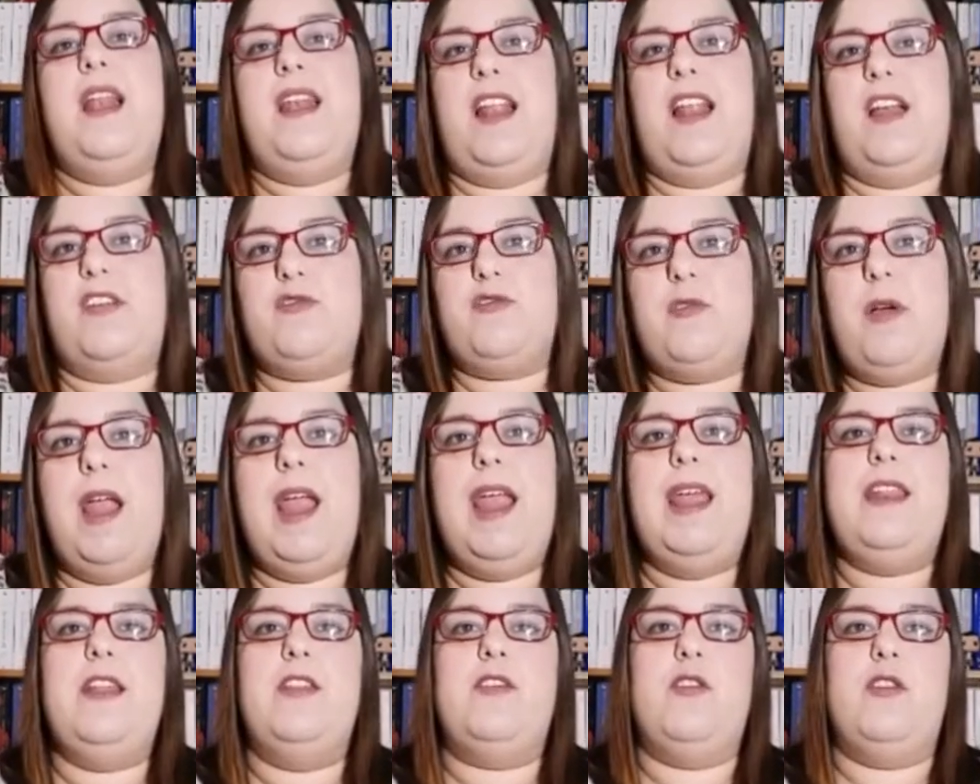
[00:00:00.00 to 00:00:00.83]
La sua
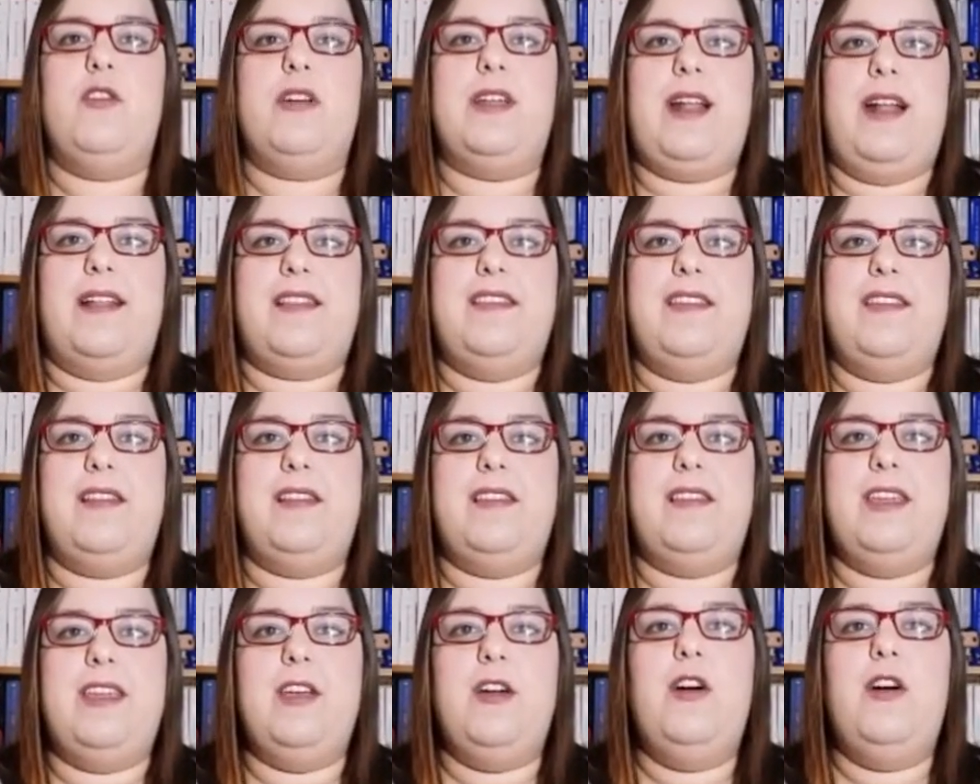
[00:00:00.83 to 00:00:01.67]
editor, grazie a
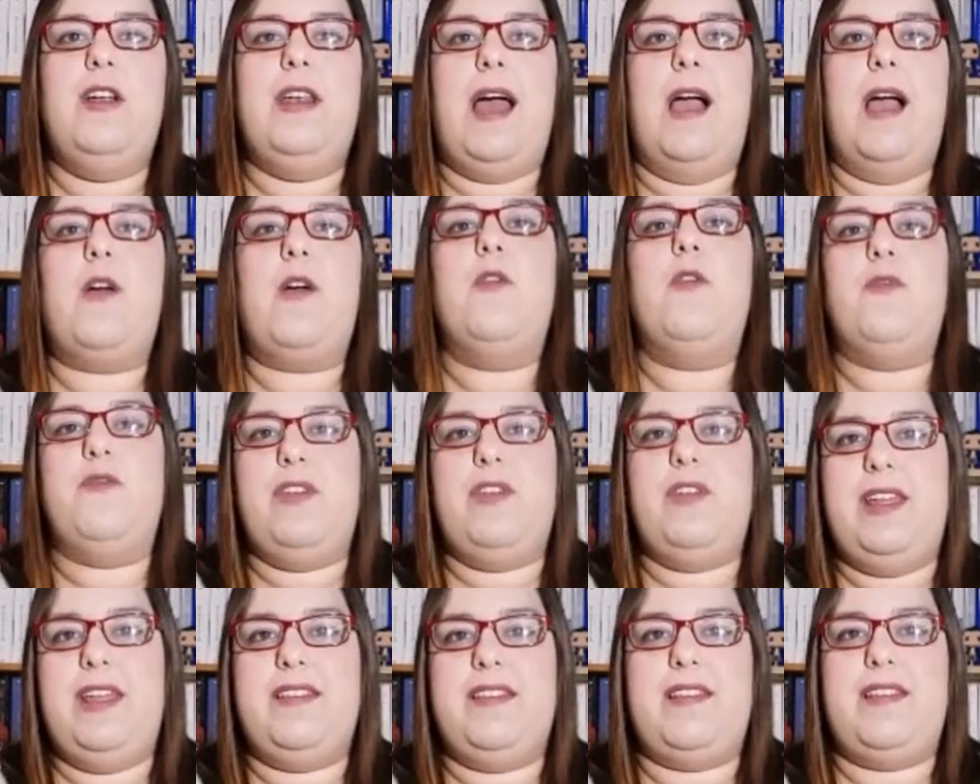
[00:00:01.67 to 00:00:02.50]
Dio, l'ha
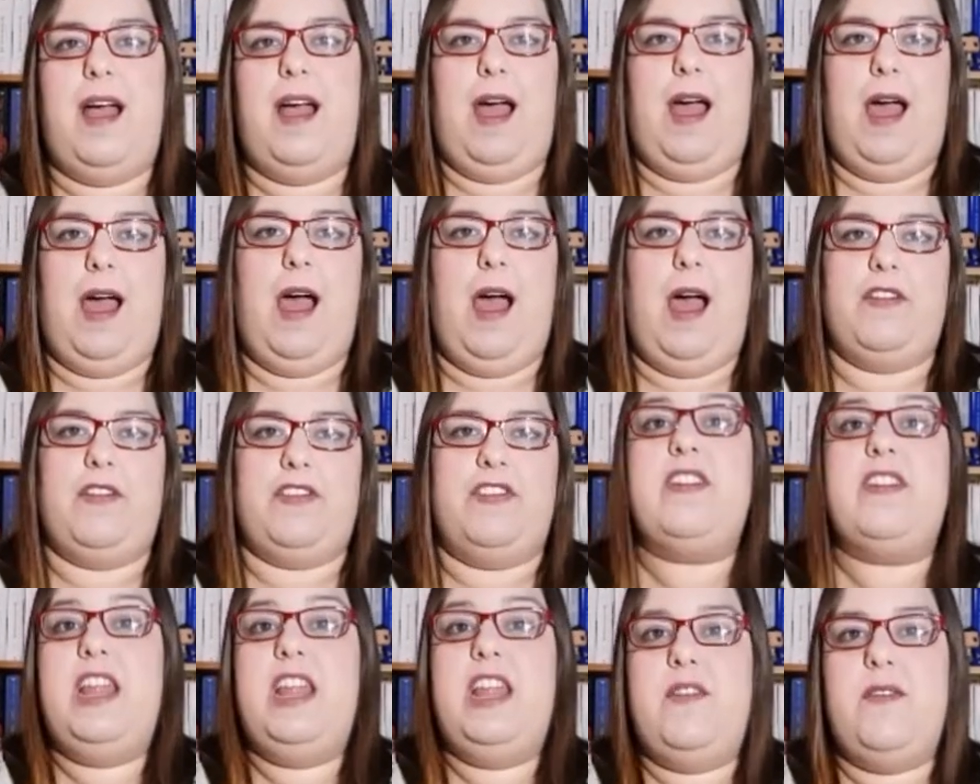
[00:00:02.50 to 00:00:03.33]
convinta a
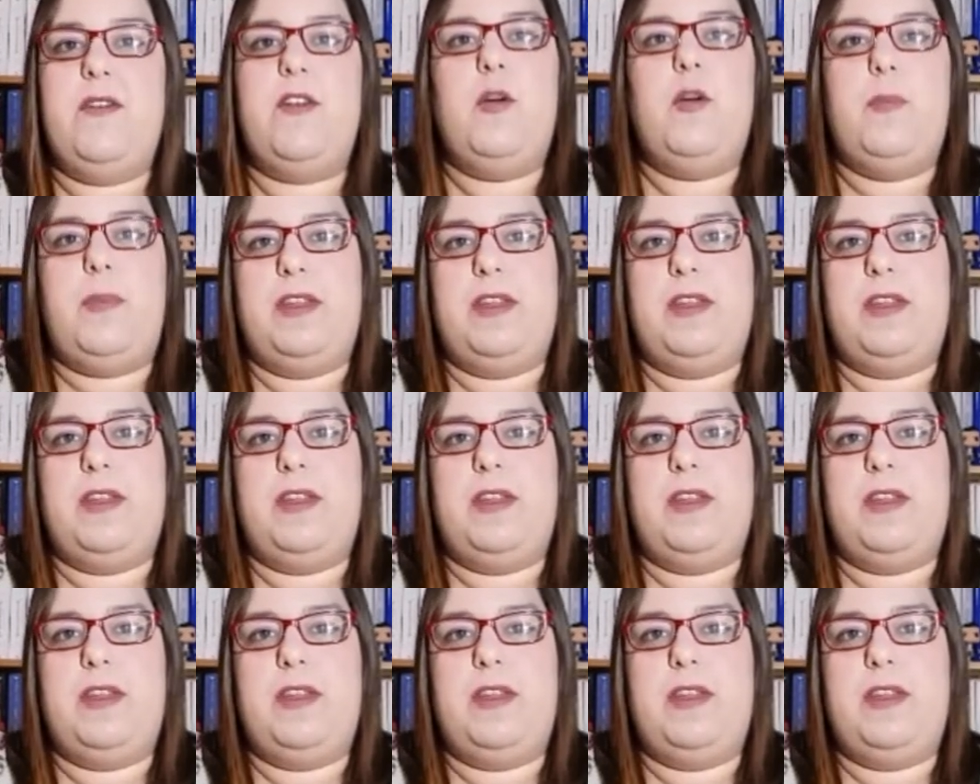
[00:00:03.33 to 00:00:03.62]
scriverlo,